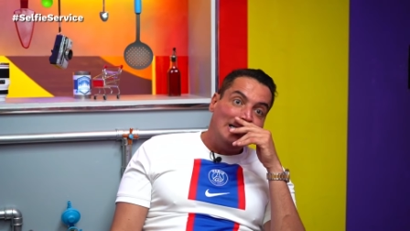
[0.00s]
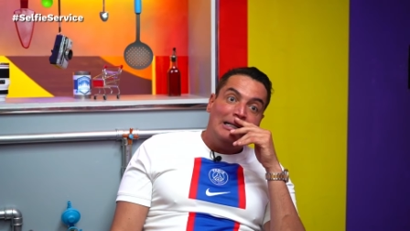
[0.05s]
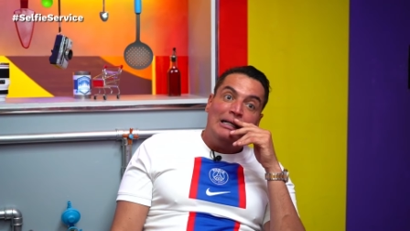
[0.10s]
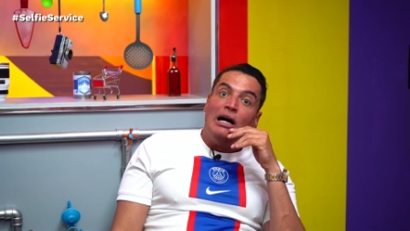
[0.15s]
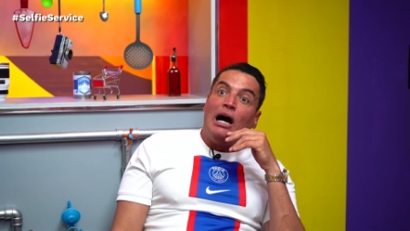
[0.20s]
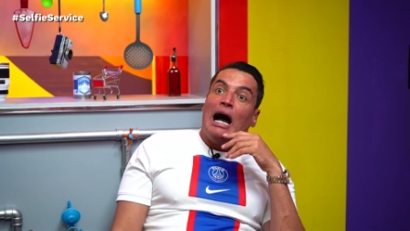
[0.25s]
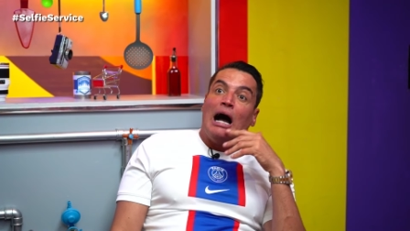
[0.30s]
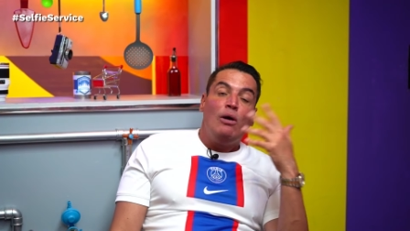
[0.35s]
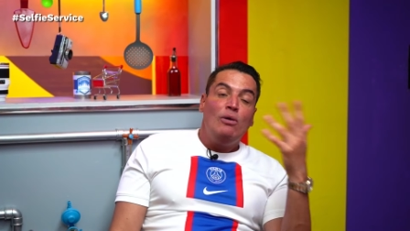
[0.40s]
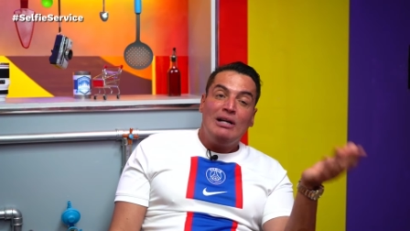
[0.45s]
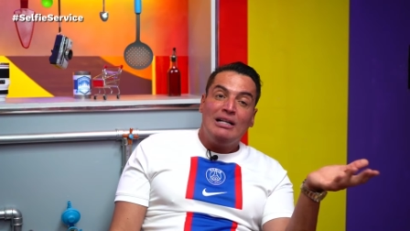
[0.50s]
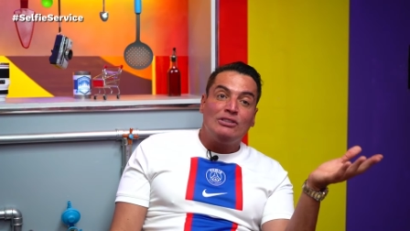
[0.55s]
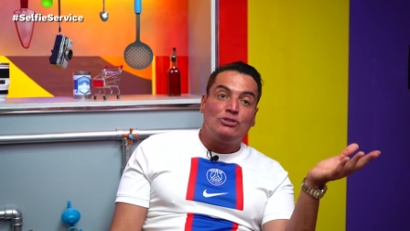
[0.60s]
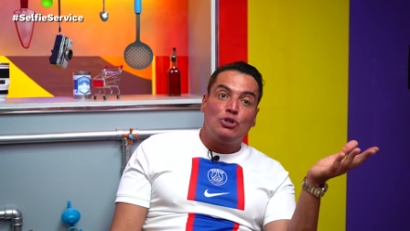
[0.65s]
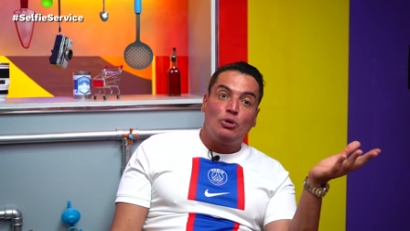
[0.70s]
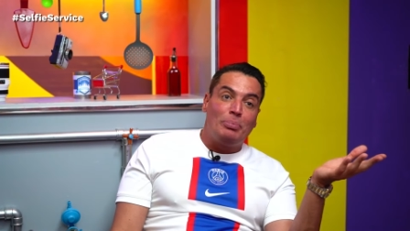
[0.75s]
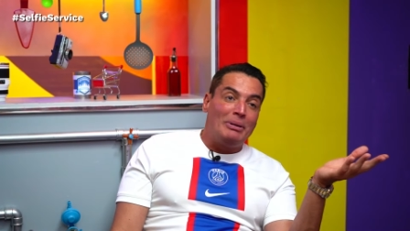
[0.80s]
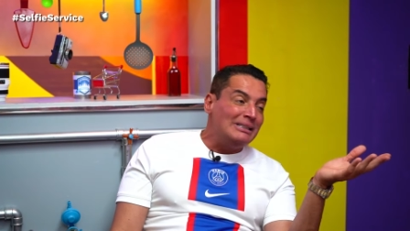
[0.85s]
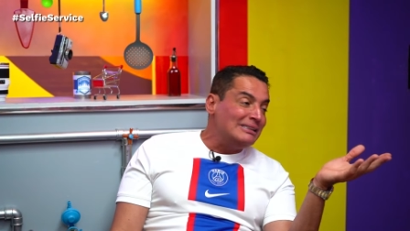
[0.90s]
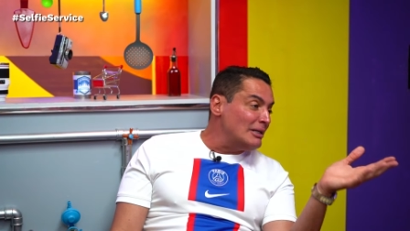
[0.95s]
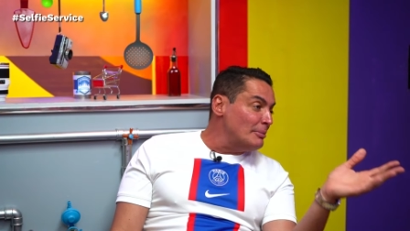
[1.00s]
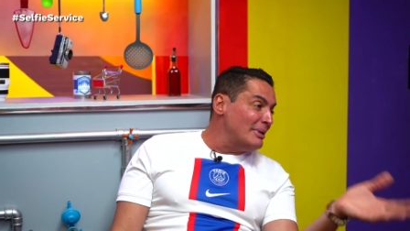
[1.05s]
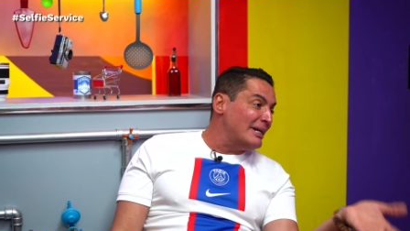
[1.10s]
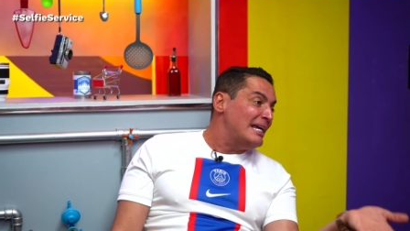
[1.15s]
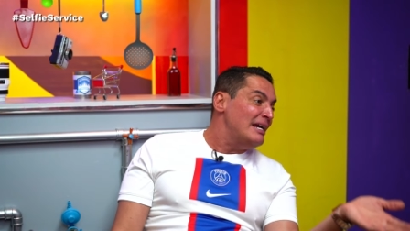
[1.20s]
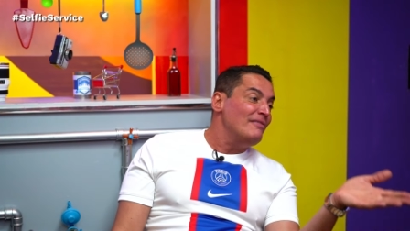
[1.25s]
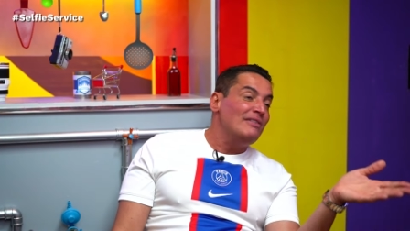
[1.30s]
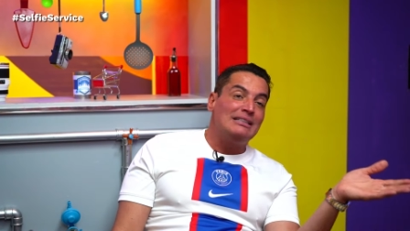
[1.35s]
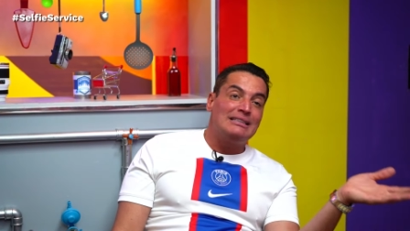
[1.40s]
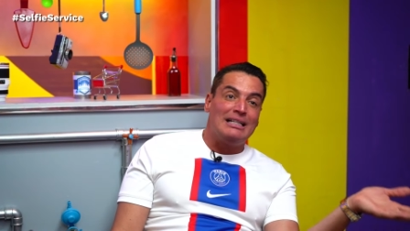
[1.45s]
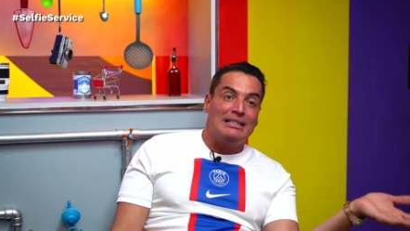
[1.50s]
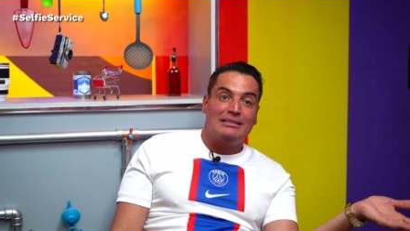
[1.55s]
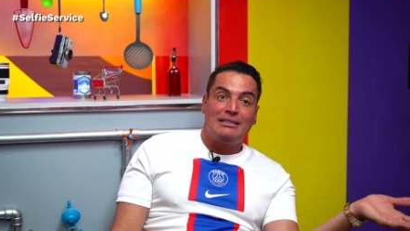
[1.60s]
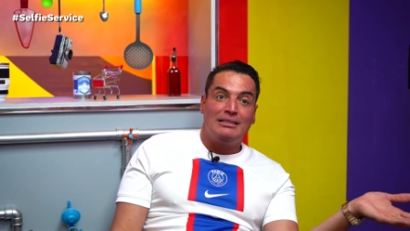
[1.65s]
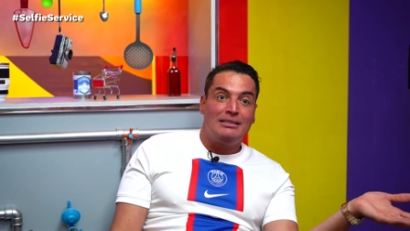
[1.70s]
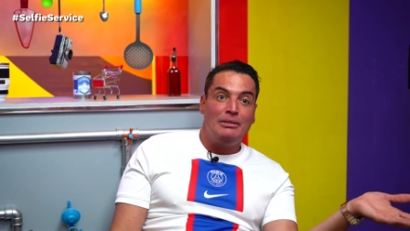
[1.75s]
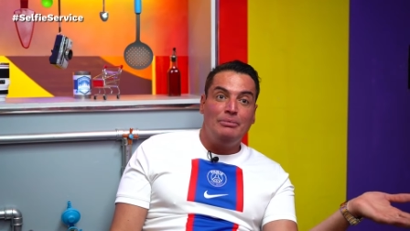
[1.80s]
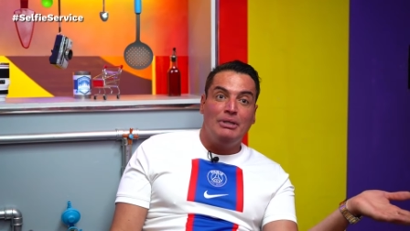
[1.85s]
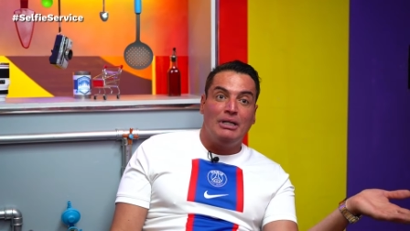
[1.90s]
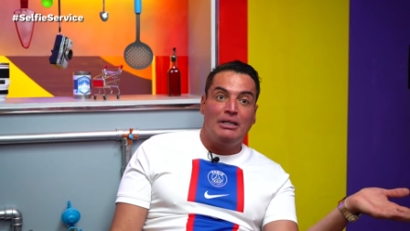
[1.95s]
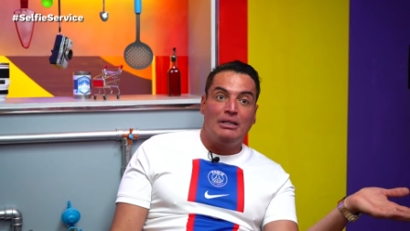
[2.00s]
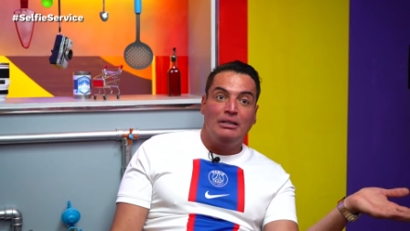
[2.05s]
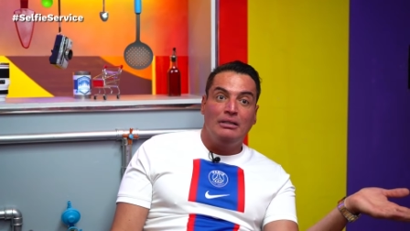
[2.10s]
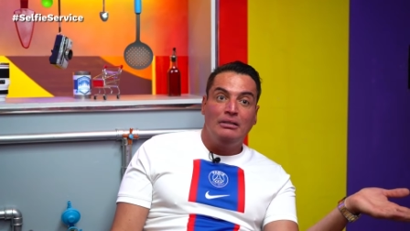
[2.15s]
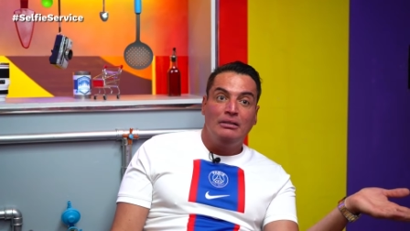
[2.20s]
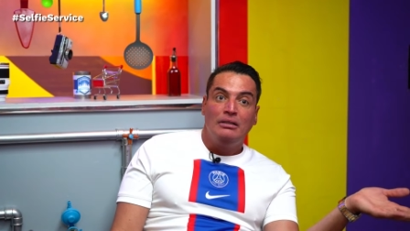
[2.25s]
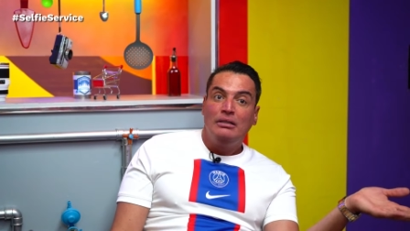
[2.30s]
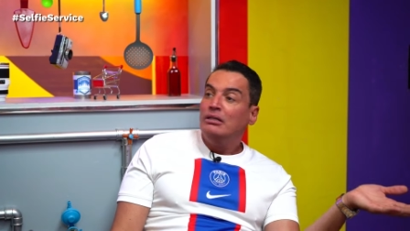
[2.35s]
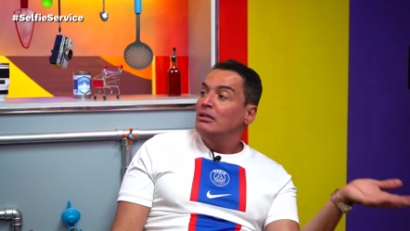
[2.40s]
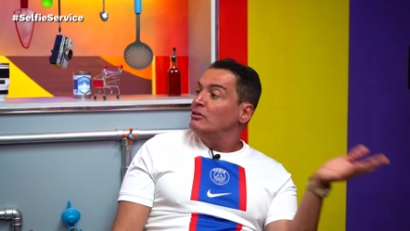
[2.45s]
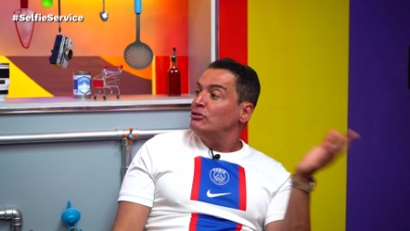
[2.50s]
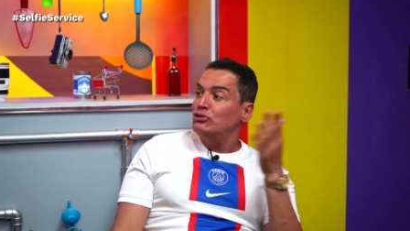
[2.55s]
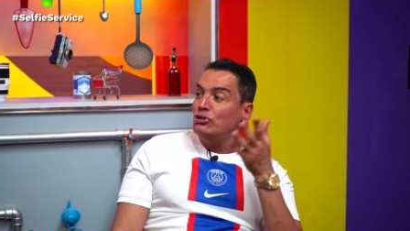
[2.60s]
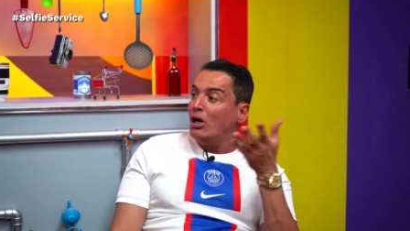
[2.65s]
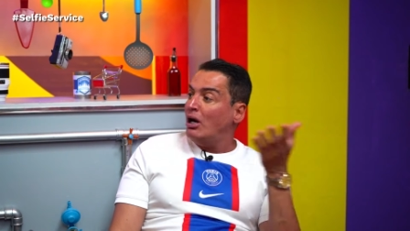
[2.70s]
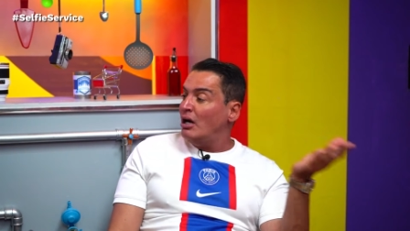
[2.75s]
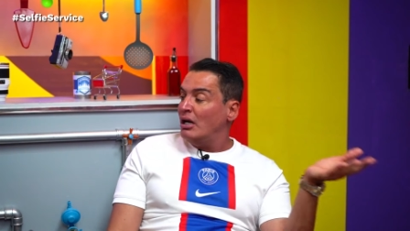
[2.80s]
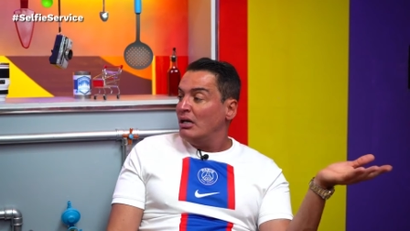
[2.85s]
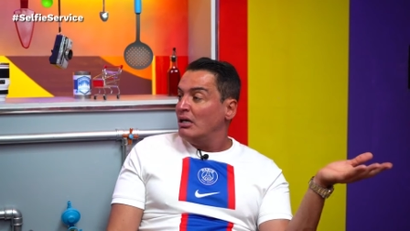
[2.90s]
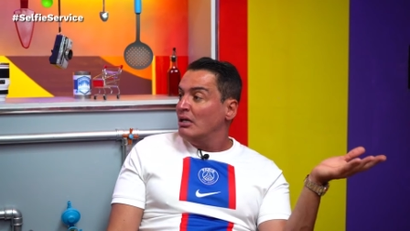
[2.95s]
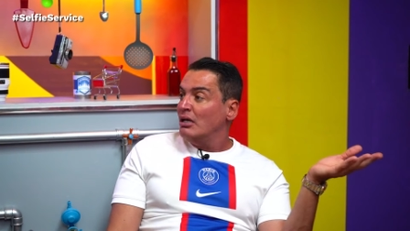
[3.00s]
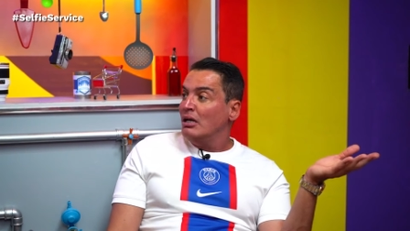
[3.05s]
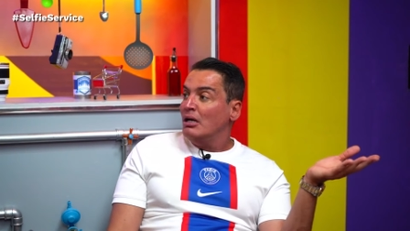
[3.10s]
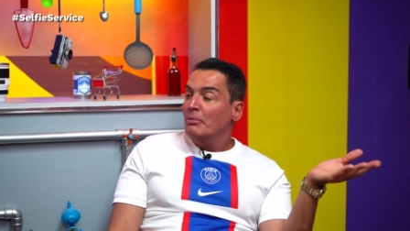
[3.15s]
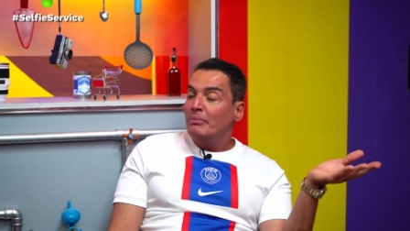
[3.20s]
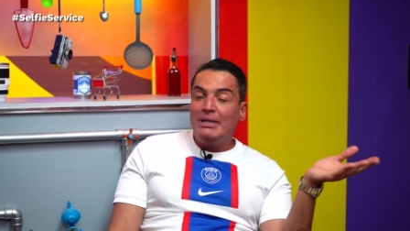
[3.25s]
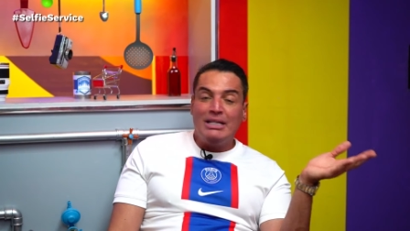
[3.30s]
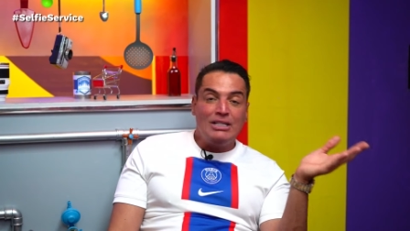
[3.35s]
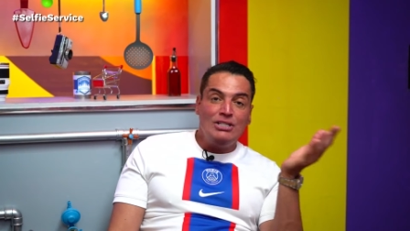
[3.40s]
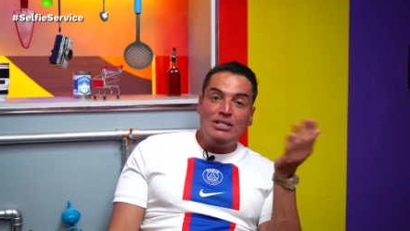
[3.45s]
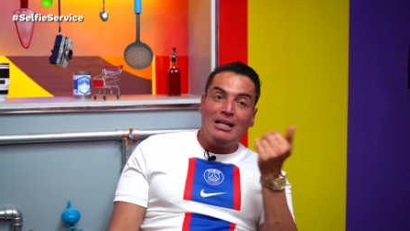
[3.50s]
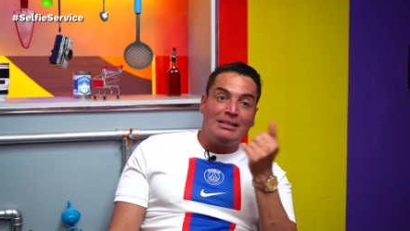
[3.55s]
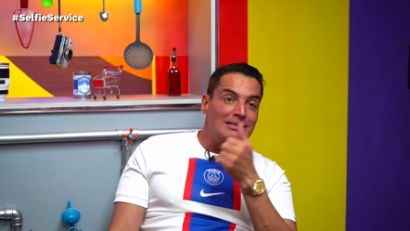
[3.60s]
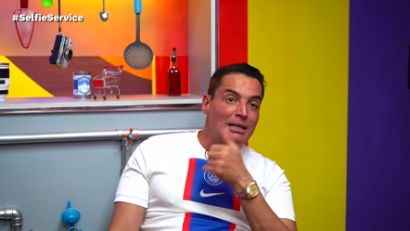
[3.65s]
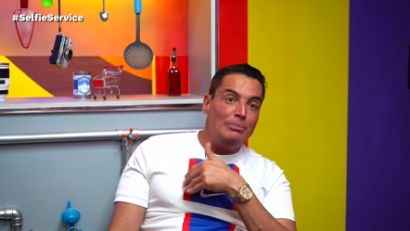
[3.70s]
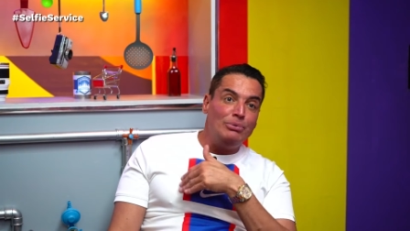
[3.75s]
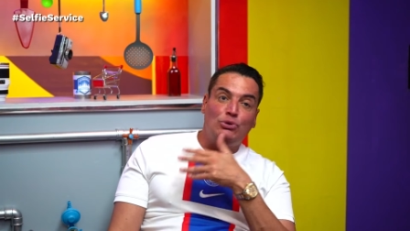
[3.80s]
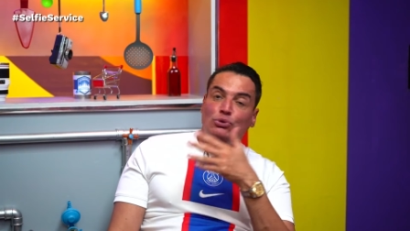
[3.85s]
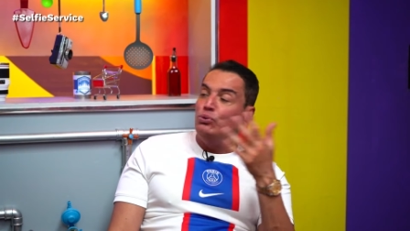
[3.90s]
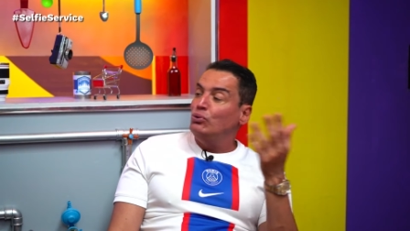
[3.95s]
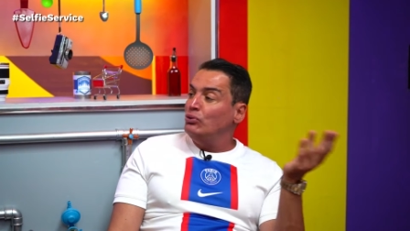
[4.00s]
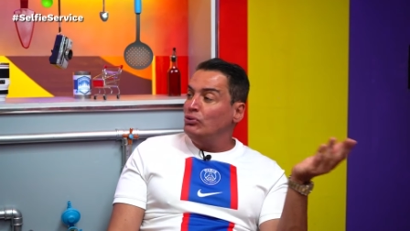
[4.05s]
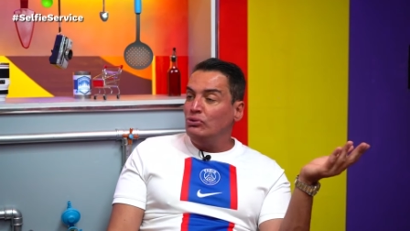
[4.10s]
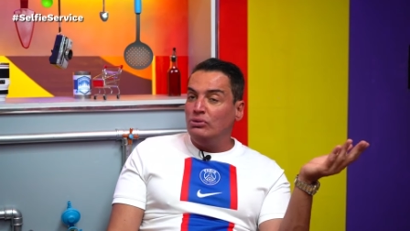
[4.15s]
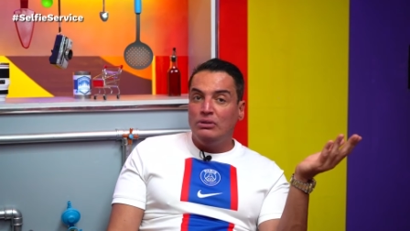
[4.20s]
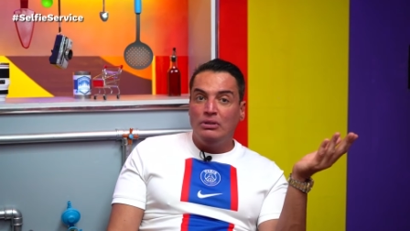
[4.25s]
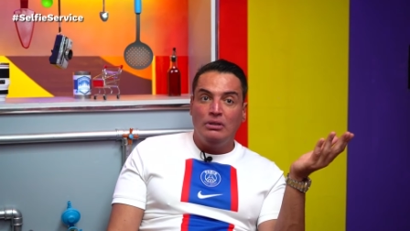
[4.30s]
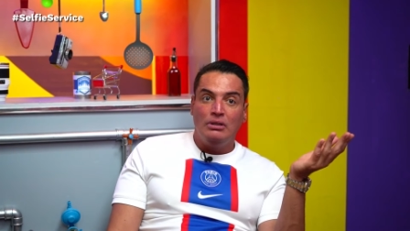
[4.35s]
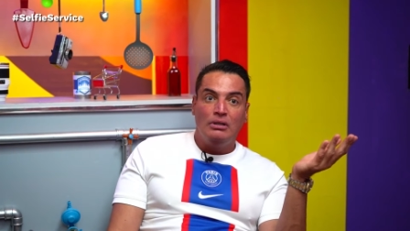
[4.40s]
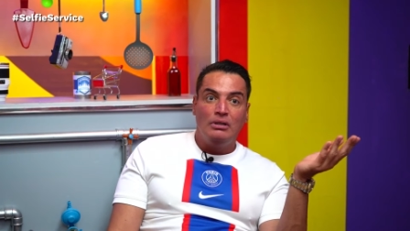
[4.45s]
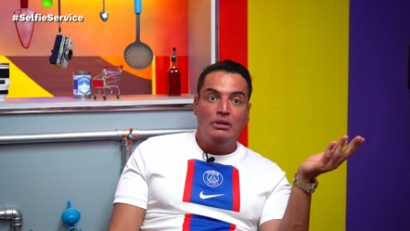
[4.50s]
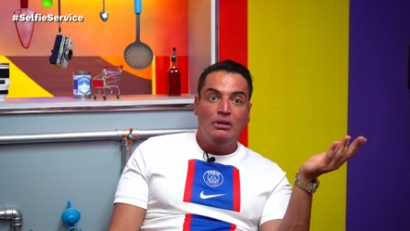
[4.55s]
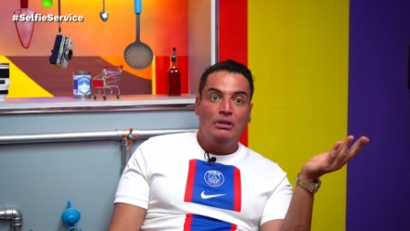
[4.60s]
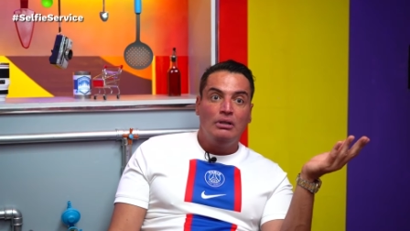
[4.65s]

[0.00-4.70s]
A única surpresa é saber quem vai ser essa semana. Só. Porque a gente já sabe Nem tudo. isso. É,